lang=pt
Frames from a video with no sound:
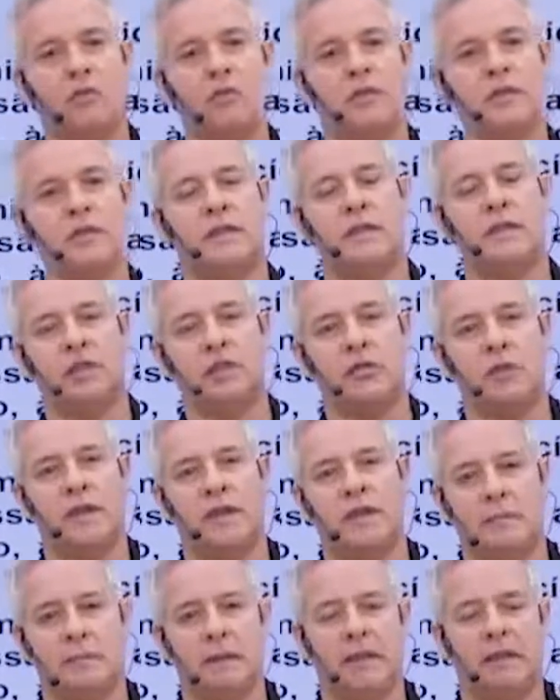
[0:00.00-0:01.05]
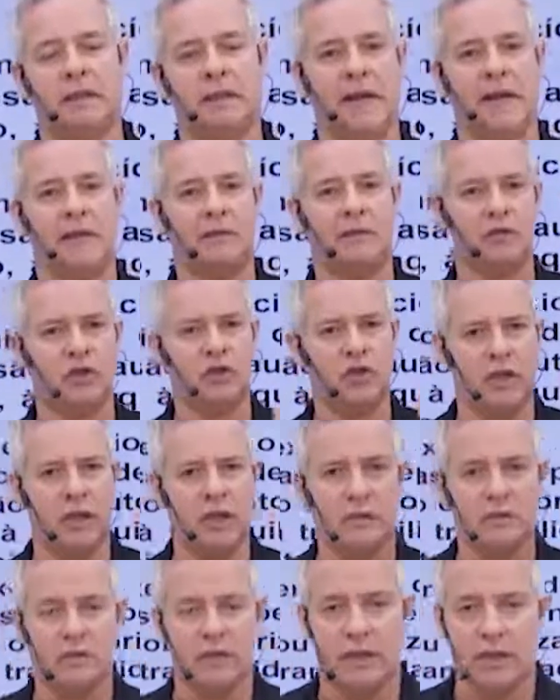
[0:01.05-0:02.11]
que sejam respeitados
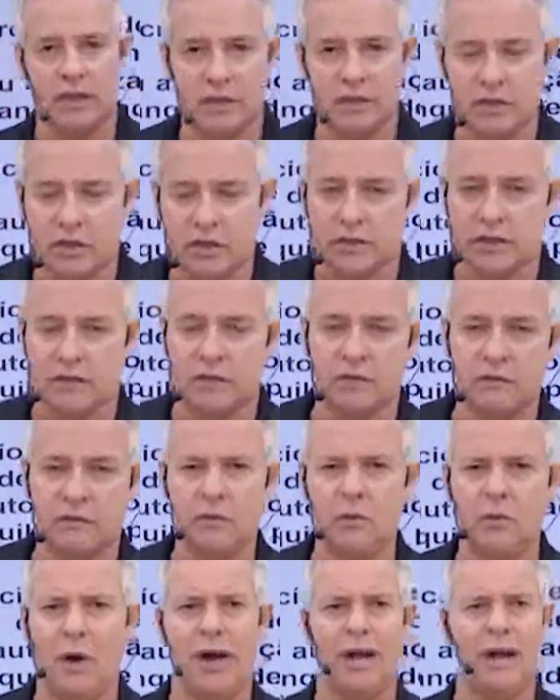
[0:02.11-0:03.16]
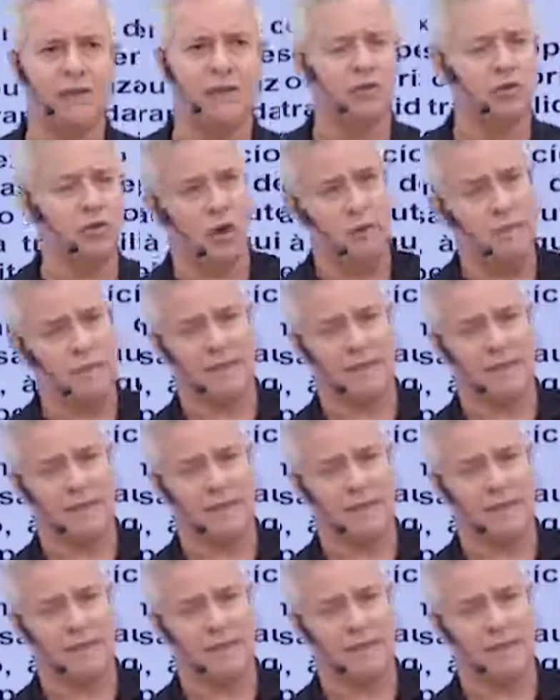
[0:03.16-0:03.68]
direitos e garantias individuais, normas